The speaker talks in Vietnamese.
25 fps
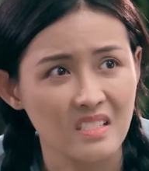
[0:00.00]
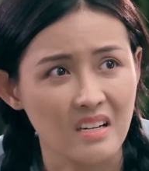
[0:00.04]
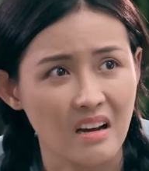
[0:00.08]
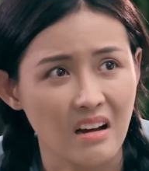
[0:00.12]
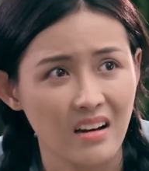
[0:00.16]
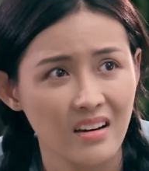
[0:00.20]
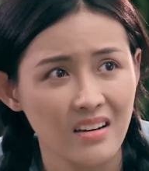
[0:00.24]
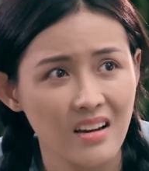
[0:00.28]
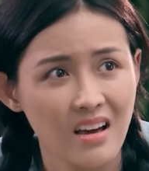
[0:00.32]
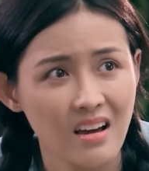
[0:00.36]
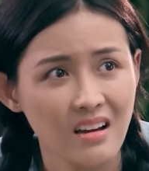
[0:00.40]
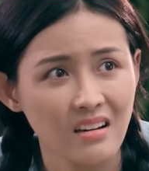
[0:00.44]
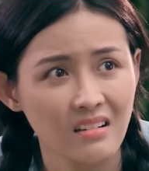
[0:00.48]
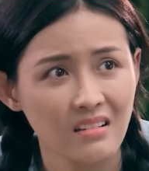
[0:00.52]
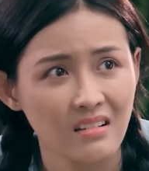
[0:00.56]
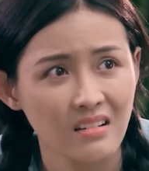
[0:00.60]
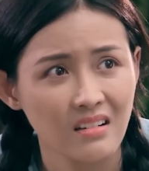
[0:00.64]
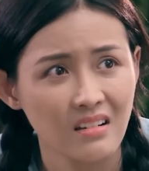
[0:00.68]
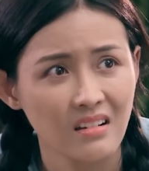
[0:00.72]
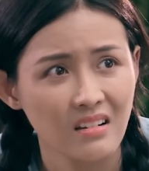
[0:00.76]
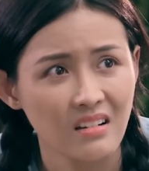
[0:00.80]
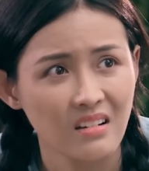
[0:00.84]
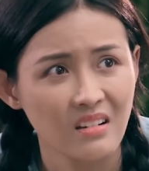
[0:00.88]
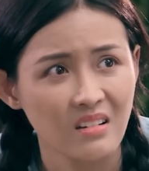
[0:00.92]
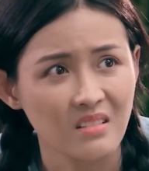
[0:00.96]
trời đất
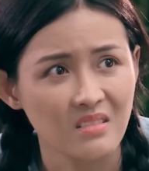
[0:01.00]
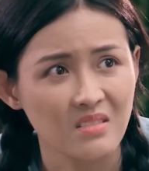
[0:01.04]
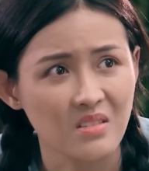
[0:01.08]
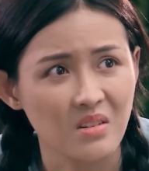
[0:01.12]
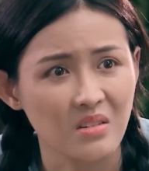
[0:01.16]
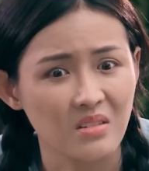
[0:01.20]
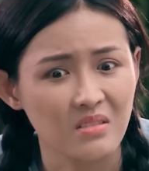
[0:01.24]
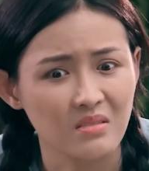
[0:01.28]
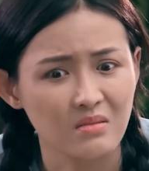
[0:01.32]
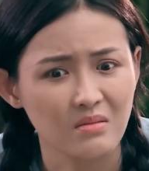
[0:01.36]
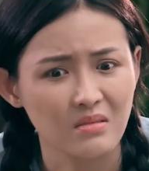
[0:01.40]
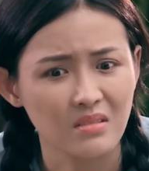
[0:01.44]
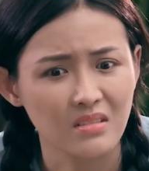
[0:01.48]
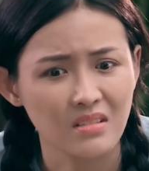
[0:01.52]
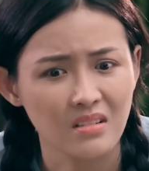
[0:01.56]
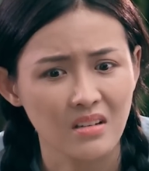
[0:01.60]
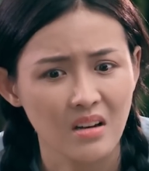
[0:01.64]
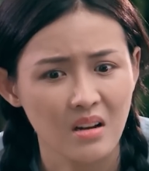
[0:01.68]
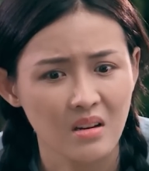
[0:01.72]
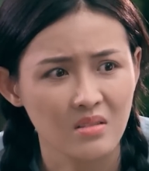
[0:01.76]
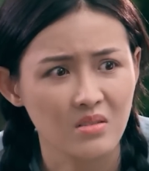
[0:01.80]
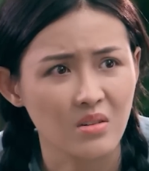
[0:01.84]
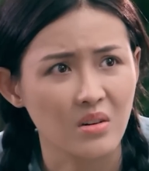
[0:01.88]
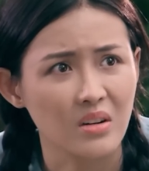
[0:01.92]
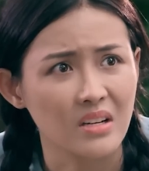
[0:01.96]
rồi
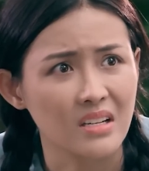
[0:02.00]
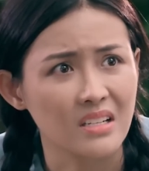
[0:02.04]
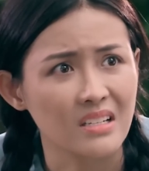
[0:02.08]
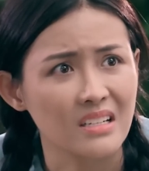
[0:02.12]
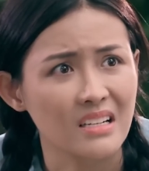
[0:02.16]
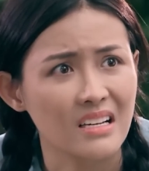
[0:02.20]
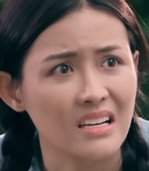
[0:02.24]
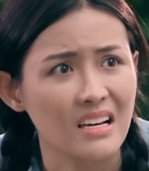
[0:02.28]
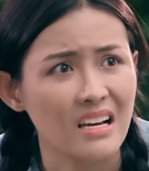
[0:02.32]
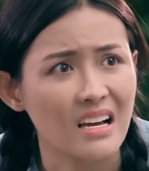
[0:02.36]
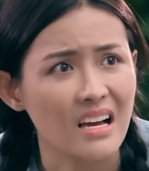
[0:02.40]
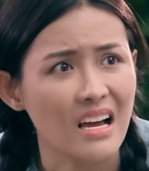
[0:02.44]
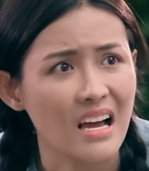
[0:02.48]
rồi